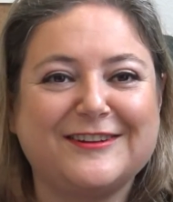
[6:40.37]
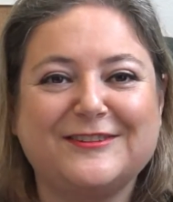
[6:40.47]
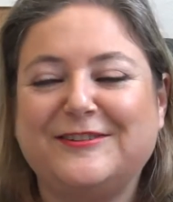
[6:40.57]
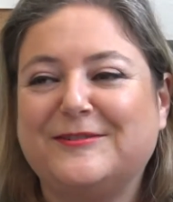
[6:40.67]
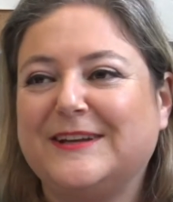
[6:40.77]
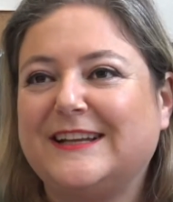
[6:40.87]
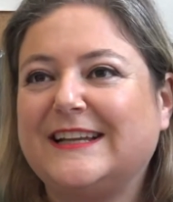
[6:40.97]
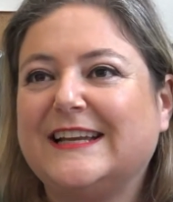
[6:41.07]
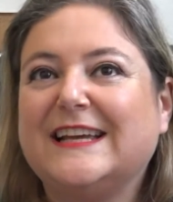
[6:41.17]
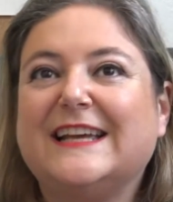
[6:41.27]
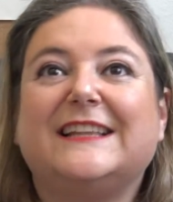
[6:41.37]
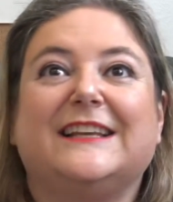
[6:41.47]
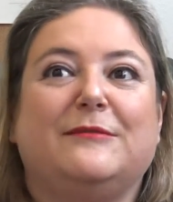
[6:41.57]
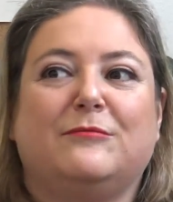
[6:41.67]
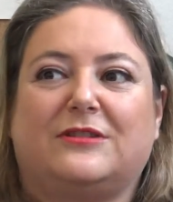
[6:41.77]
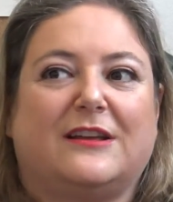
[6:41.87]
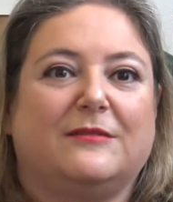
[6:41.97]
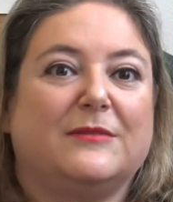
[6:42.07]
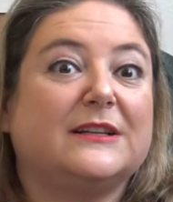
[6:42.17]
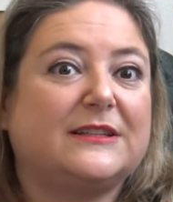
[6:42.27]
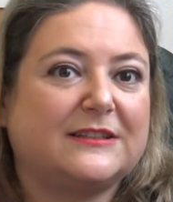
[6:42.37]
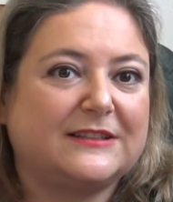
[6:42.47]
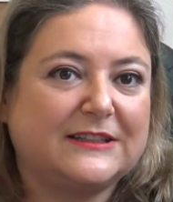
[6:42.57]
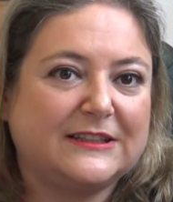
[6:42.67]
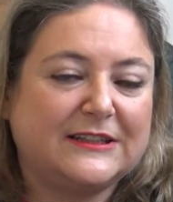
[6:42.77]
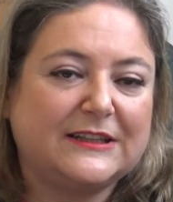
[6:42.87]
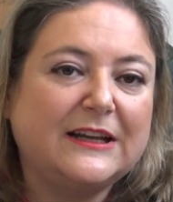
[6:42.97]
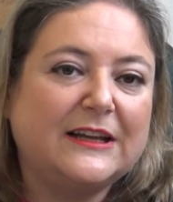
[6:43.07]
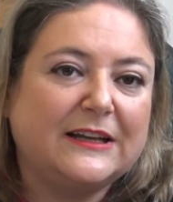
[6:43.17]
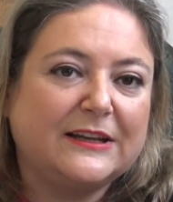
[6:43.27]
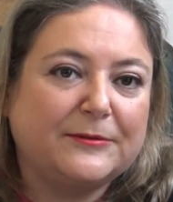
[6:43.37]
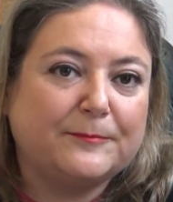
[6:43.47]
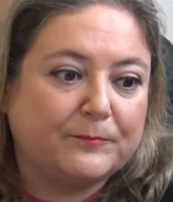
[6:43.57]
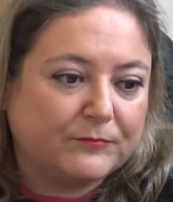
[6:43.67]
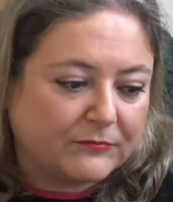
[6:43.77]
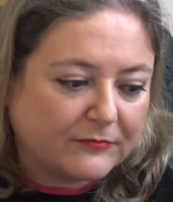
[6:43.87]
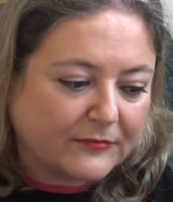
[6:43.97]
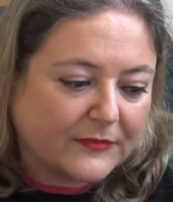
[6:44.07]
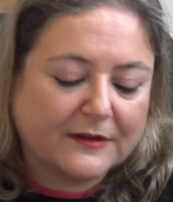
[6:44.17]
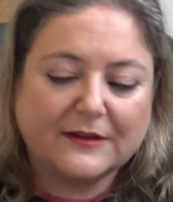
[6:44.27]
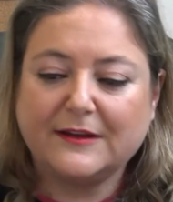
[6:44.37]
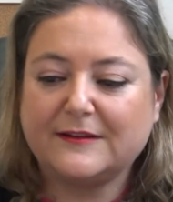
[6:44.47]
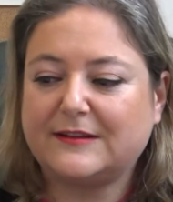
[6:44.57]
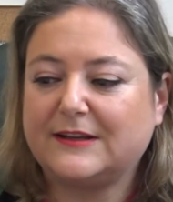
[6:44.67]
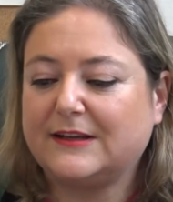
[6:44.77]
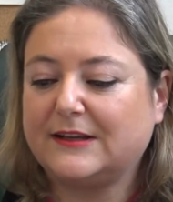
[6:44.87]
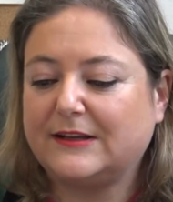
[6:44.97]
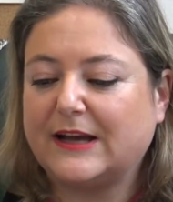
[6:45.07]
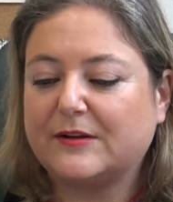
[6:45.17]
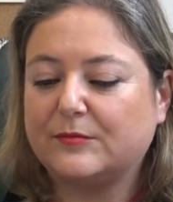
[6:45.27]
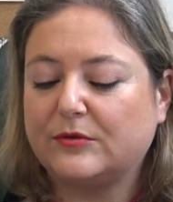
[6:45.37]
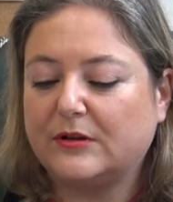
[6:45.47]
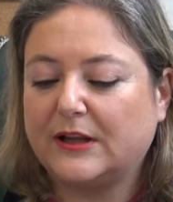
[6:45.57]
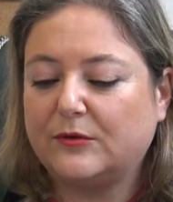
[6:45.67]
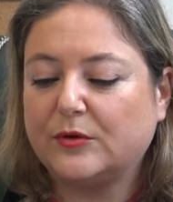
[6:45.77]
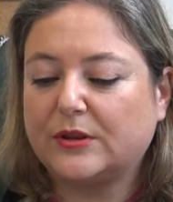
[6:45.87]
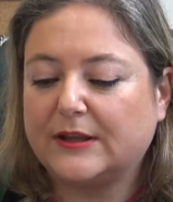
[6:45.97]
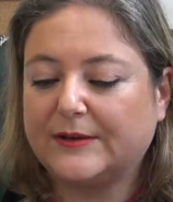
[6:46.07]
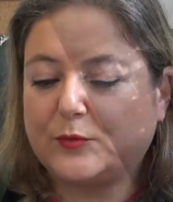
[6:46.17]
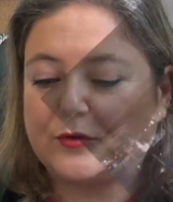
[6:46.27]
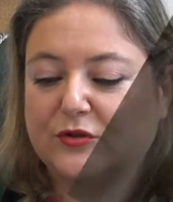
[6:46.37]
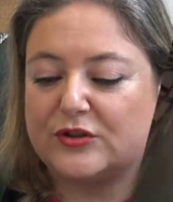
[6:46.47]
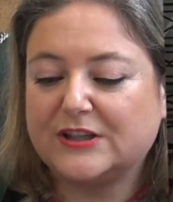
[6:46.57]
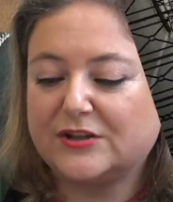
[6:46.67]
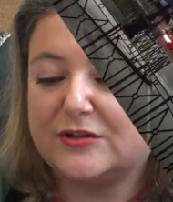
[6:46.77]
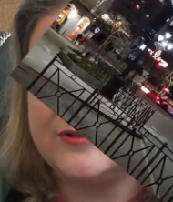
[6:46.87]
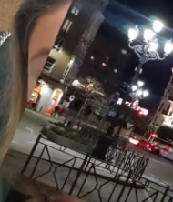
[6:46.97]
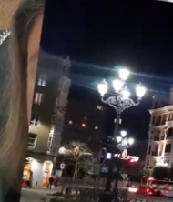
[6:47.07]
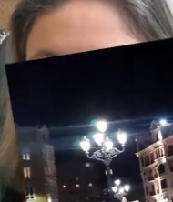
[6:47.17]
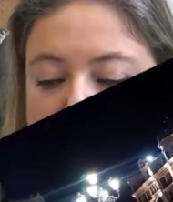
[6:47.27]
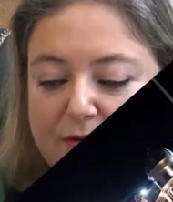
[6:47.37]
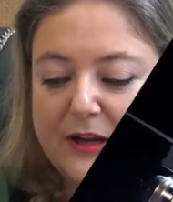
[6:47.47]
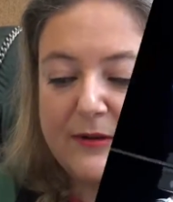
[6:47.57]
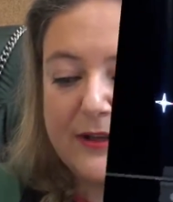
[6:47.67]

cuando lo ven. Tenemos además ese... Em, ese árbol de luz en Puerto Chico, con la